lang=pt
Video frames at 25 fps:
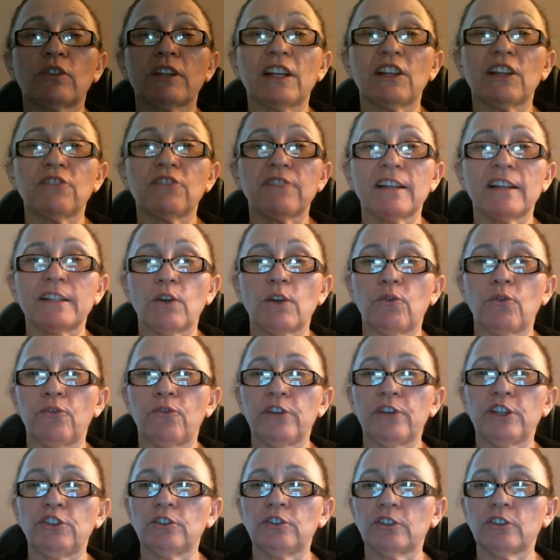eu tento fazer o
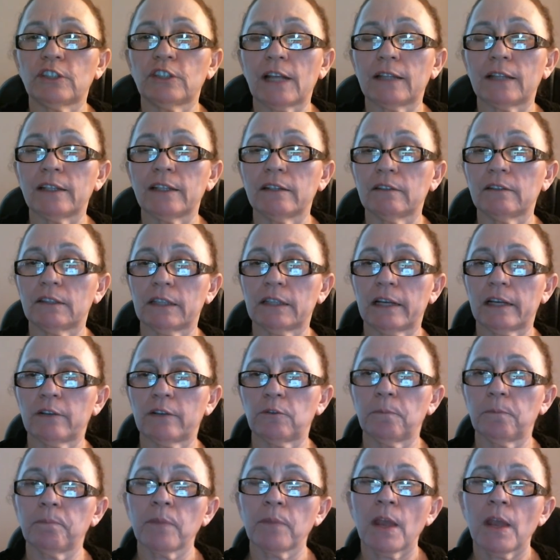vídeo e não está dando
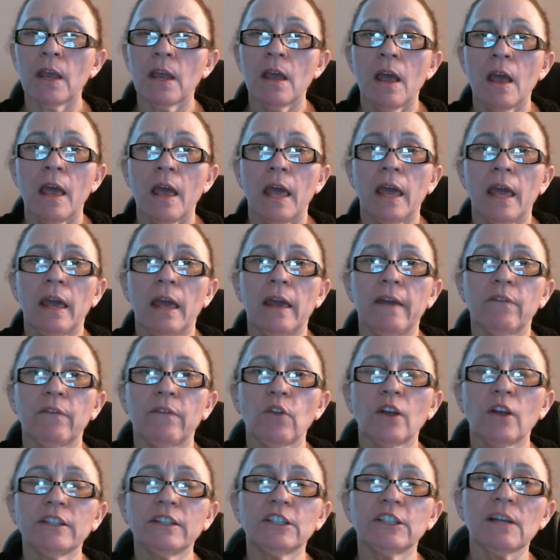certo. É,
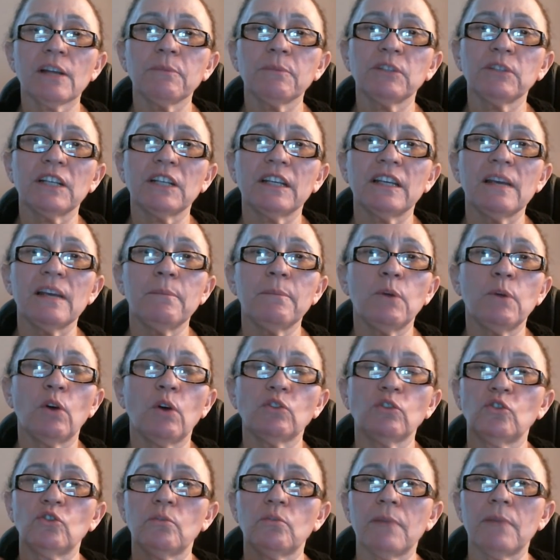nós estamos aqui,
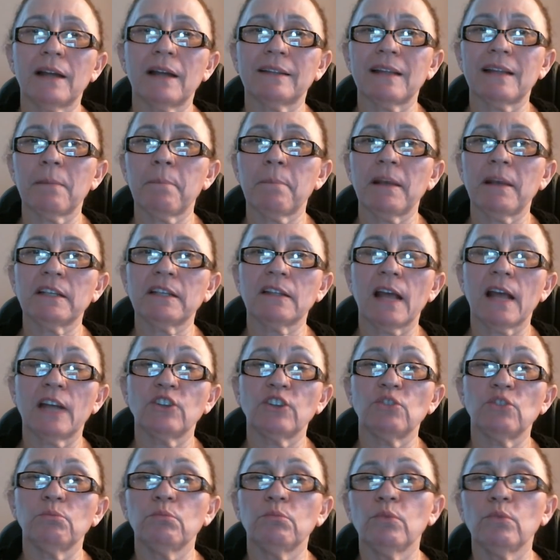irmãos, numa
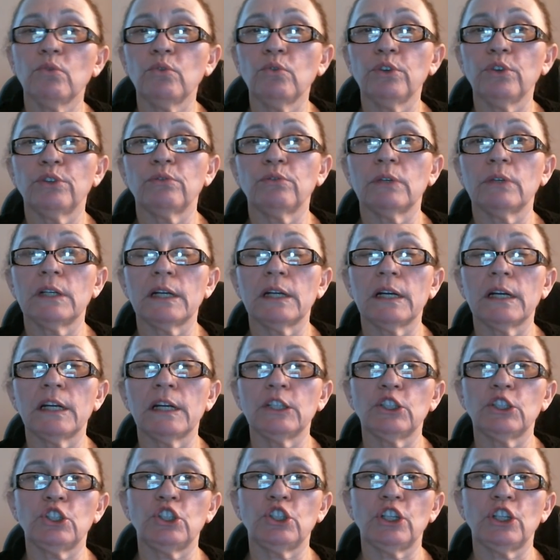tempestade muito
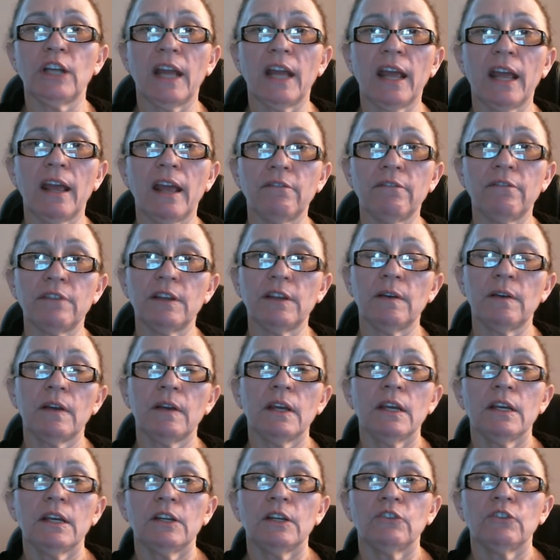grande de neve,
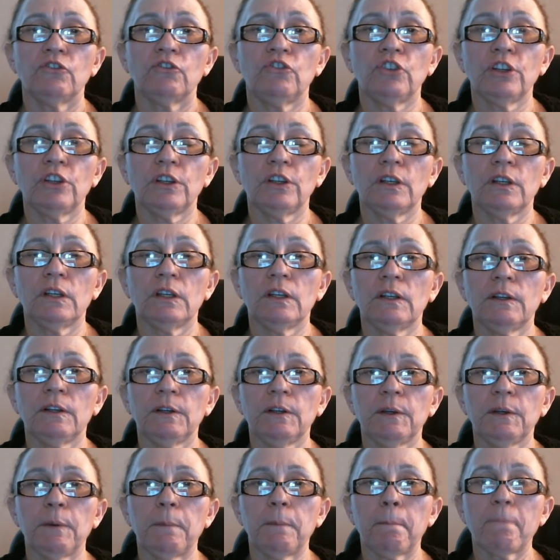
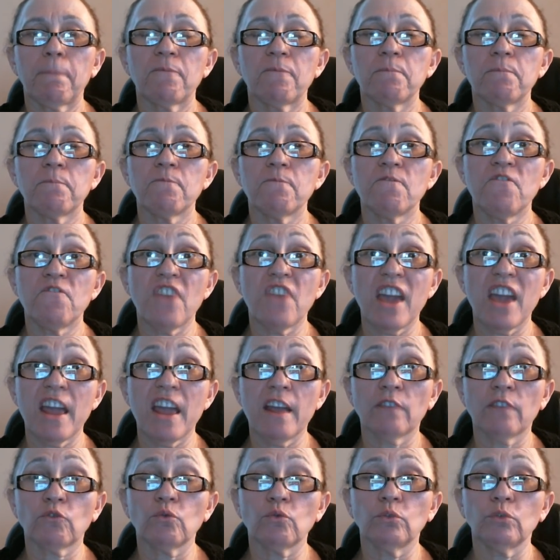de
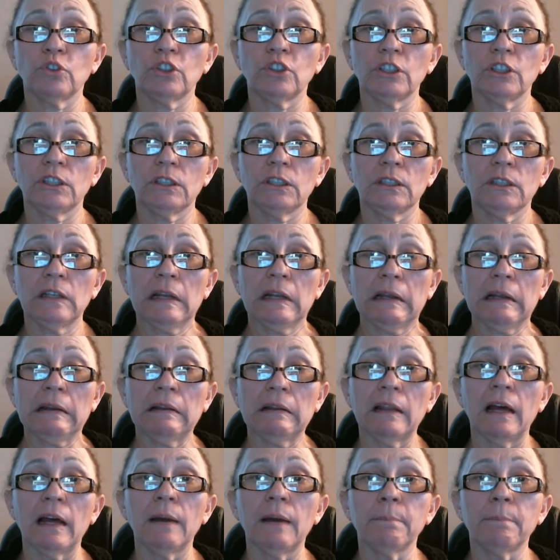vento, de
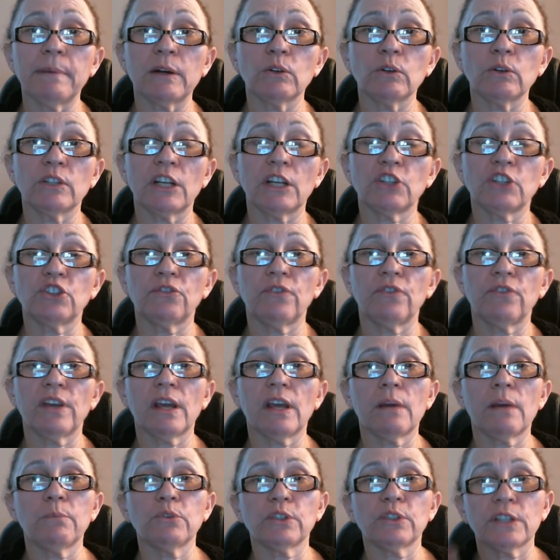relâmpagos já
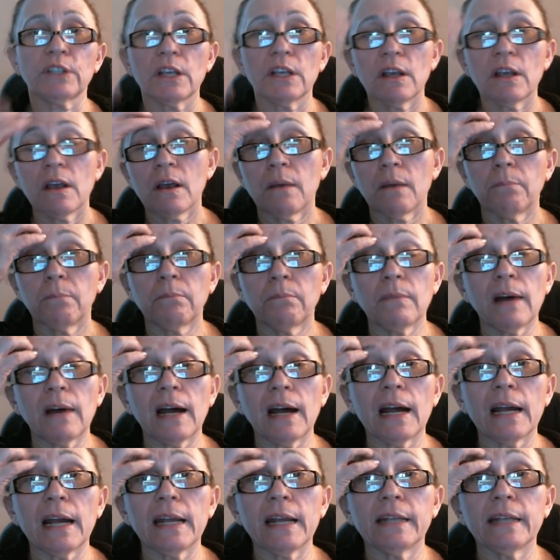tivemos,
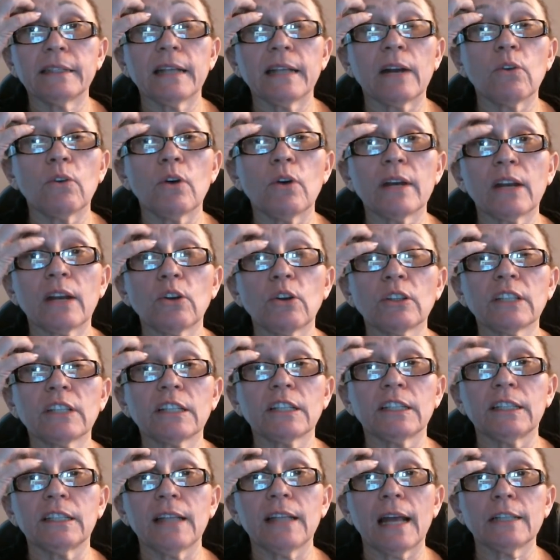mas agora a nossa
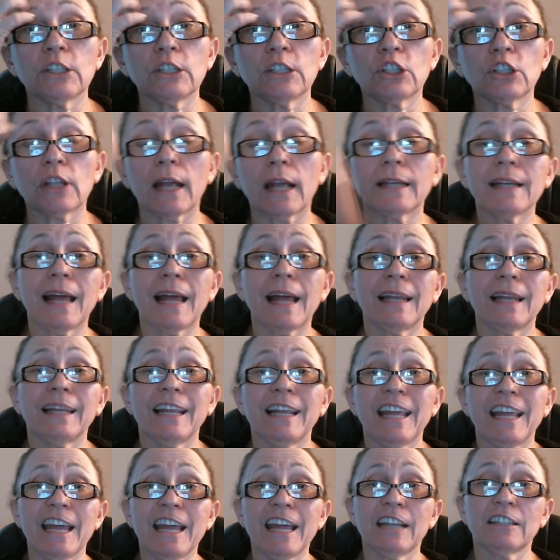cidade está em
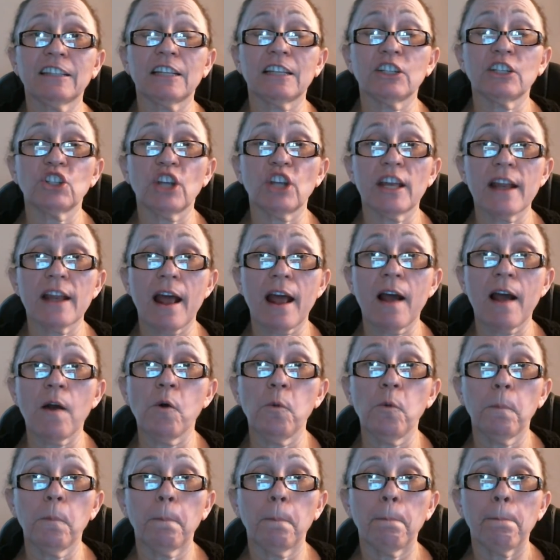alerta
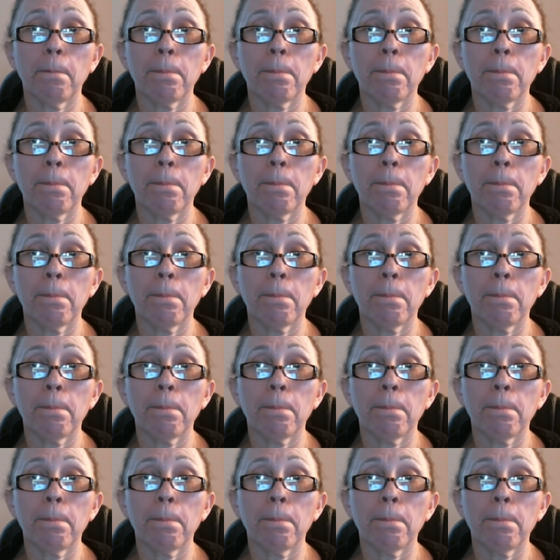geral